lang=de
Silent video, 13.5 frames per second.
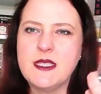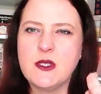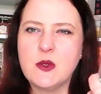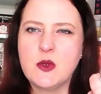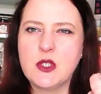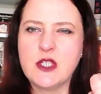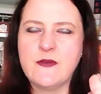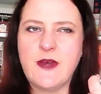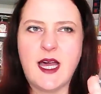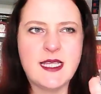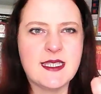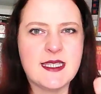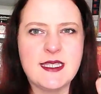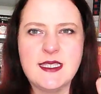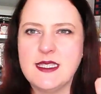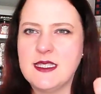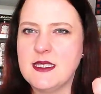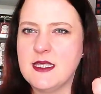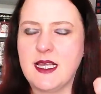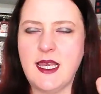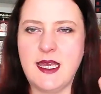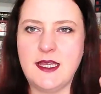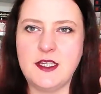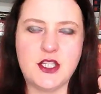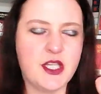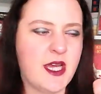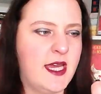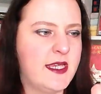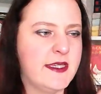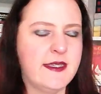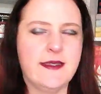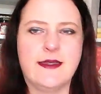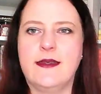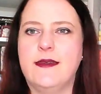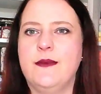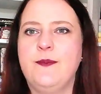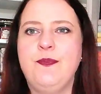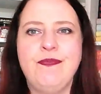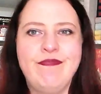so schwarzen kleinen Steinchen drin